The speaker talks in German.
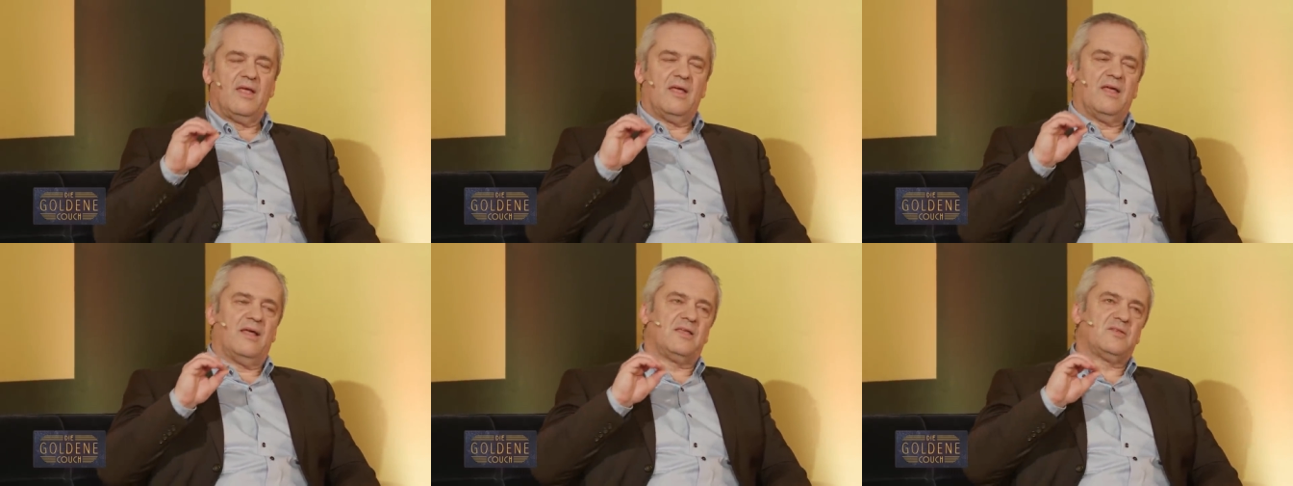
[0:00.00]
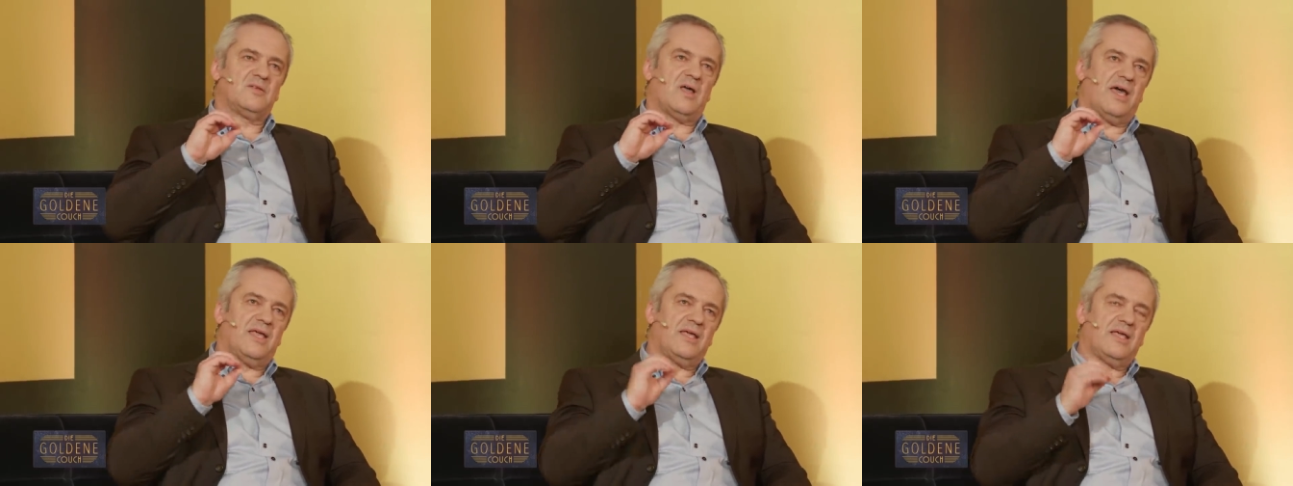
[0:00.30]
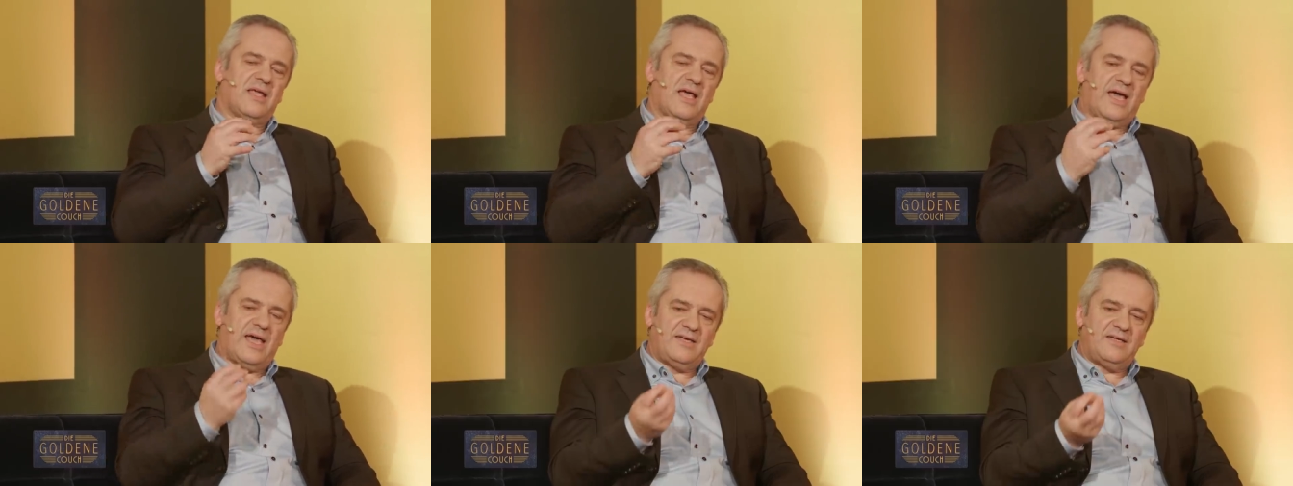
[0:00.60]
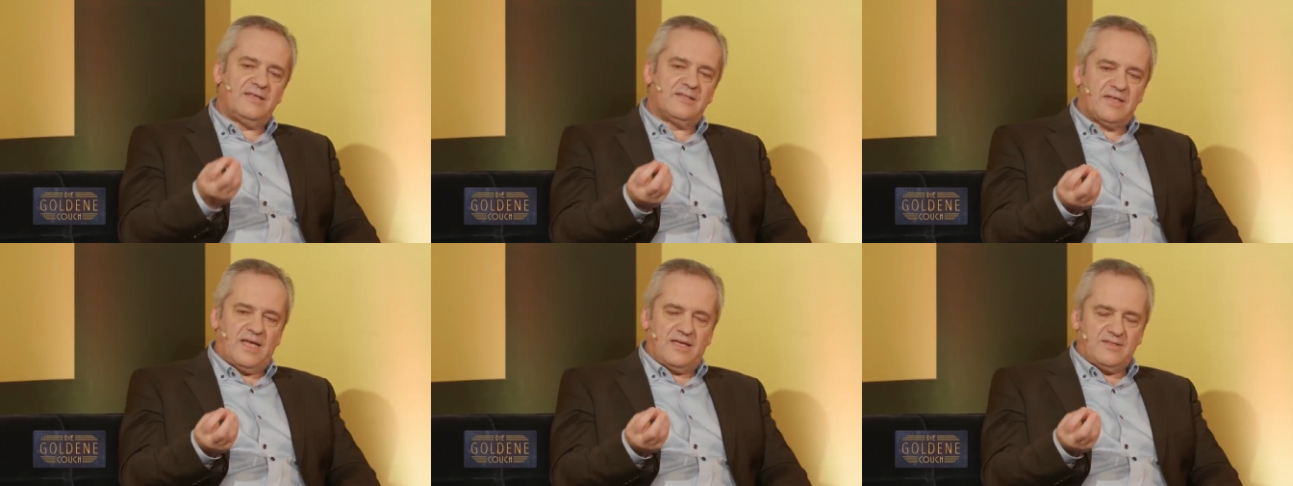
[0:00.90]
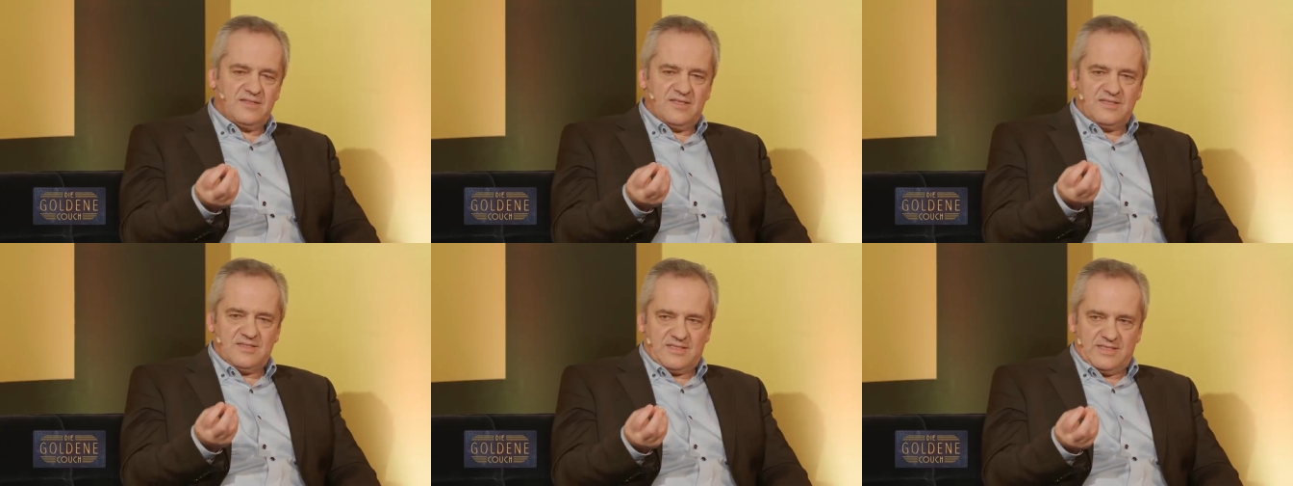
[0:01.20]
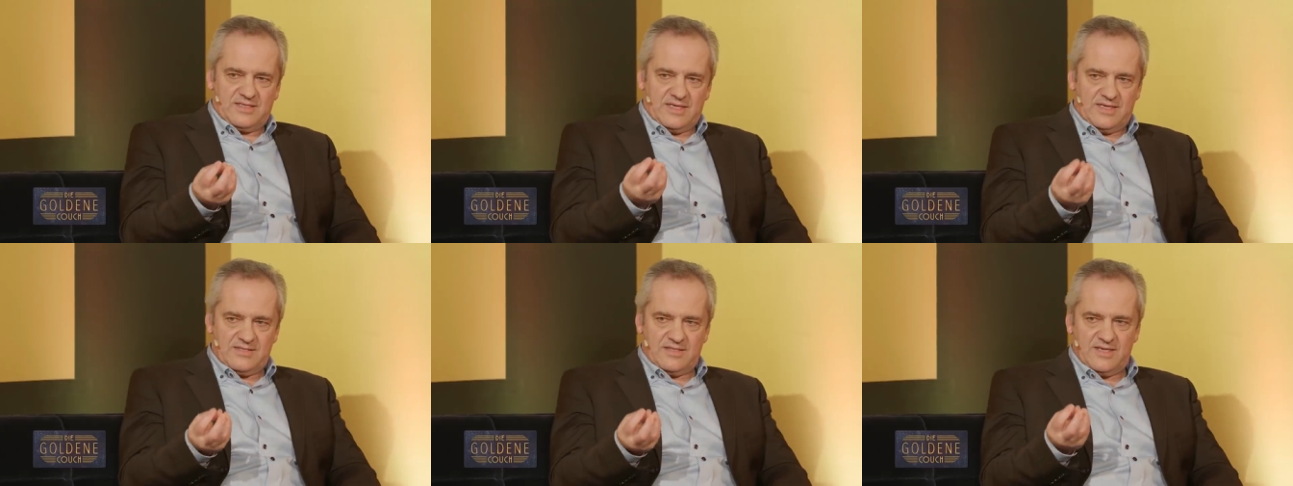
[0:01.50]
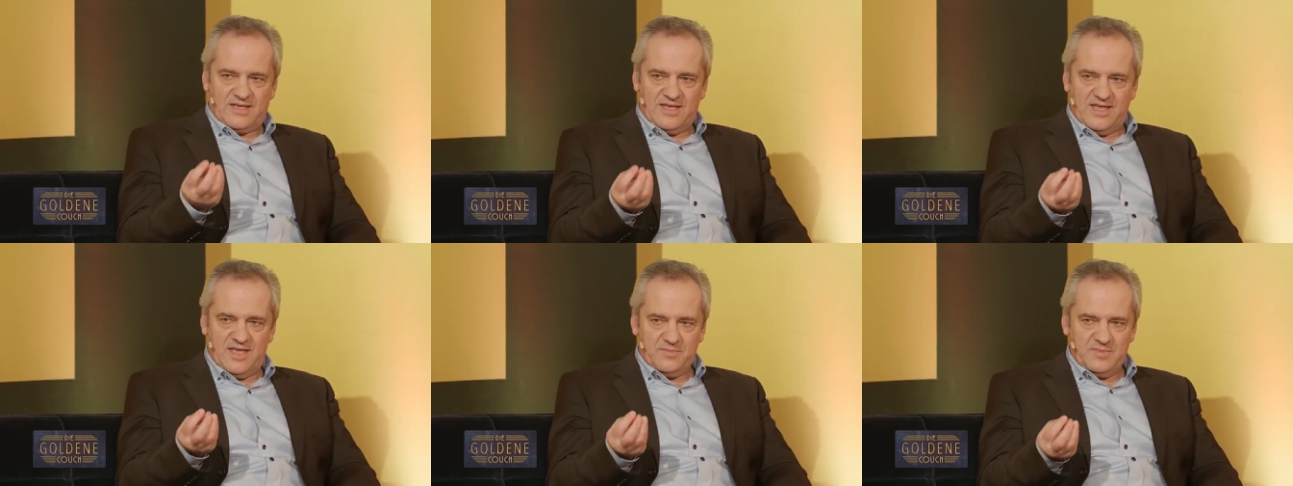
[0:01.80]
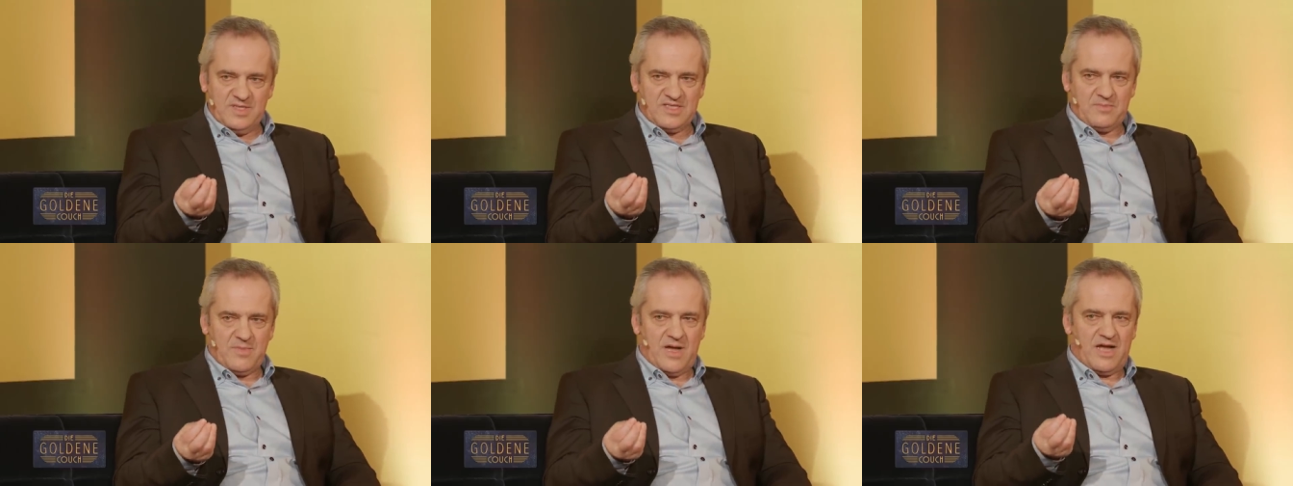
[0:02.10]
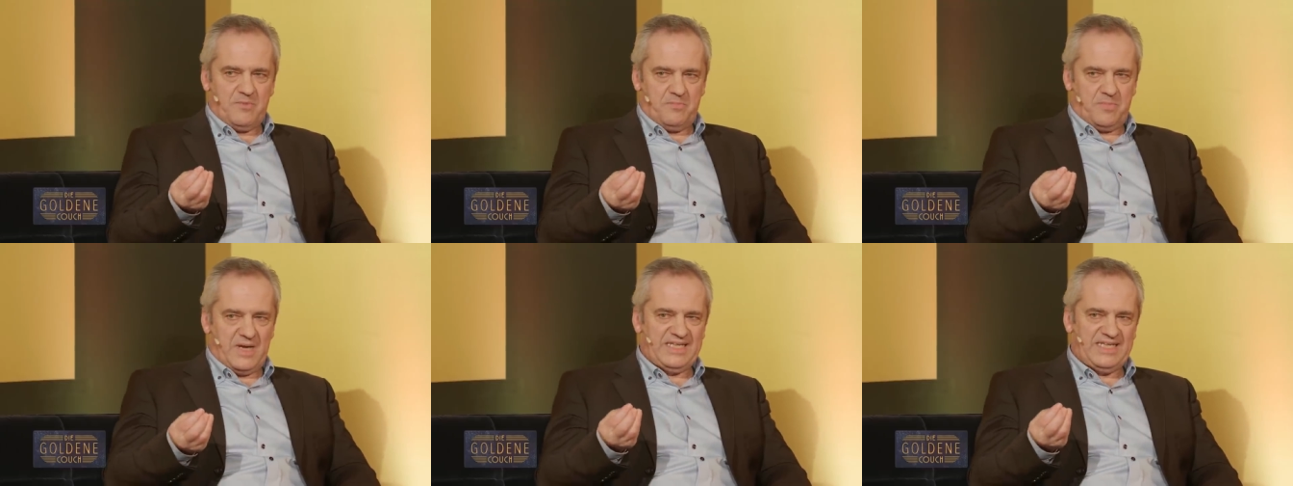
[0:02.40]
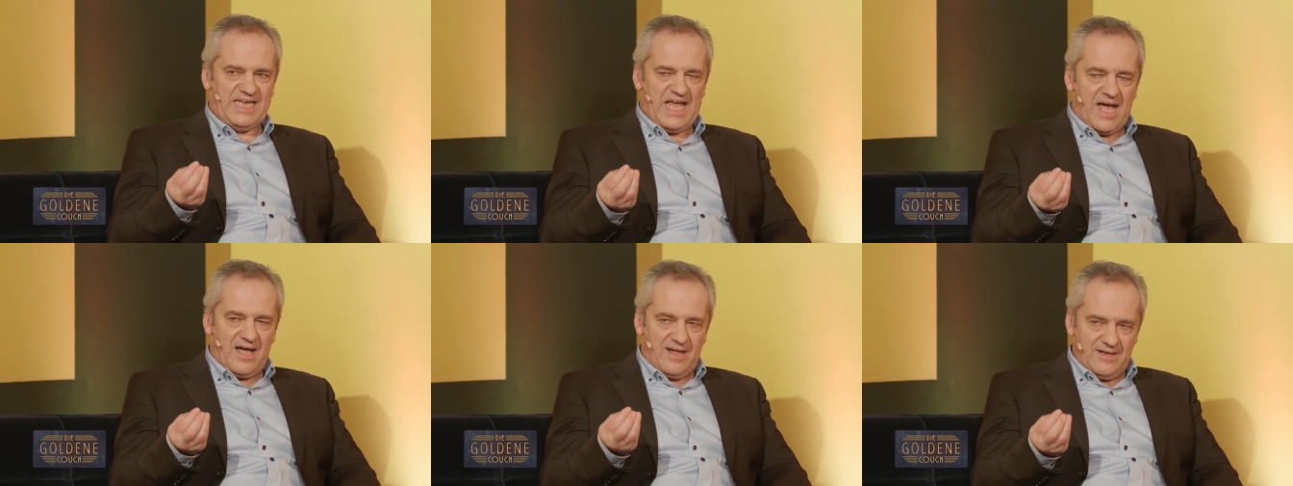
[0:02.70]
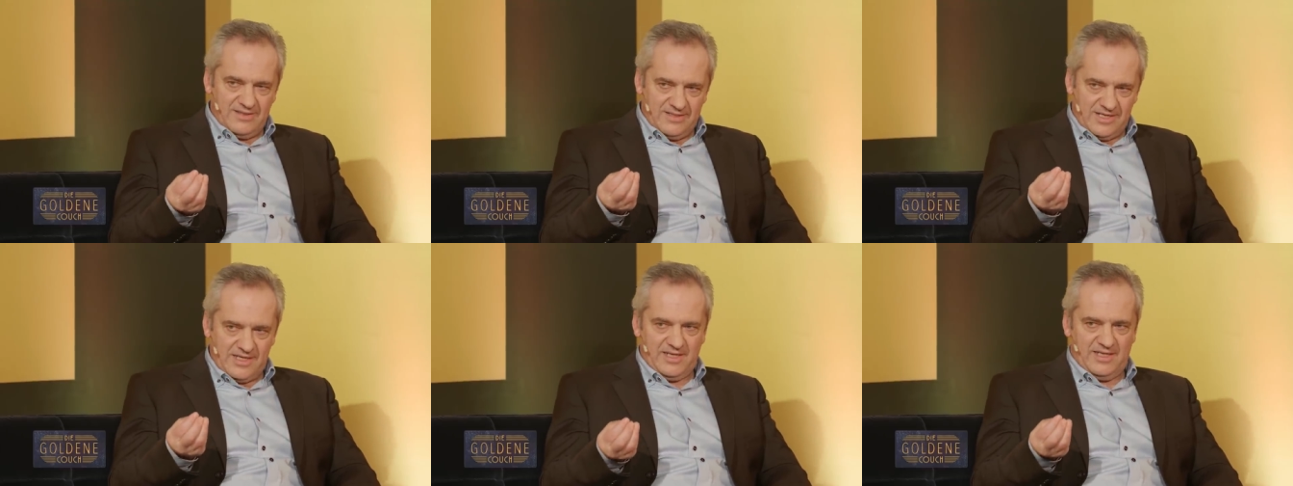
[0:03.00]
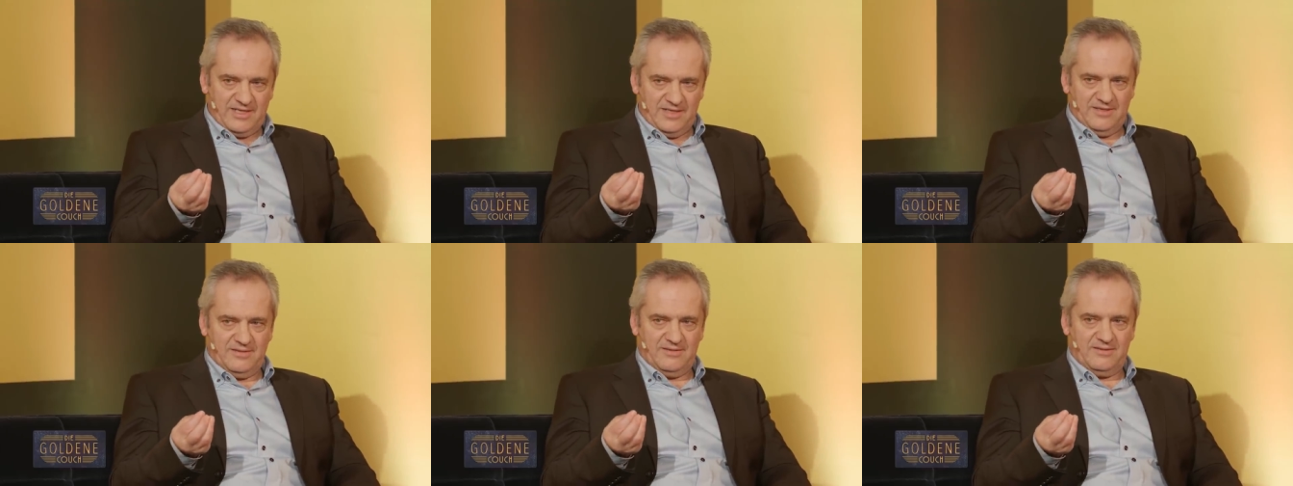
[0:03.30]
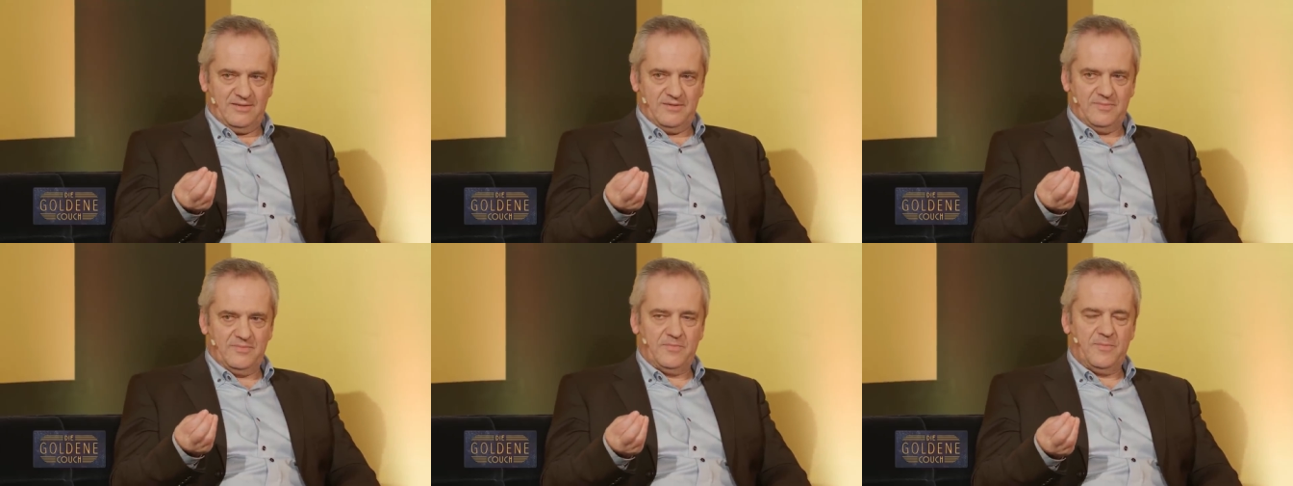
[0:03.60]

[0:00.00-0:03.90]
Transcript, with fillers: Also ein, eine, das, das Ergebnis mag banal klingen,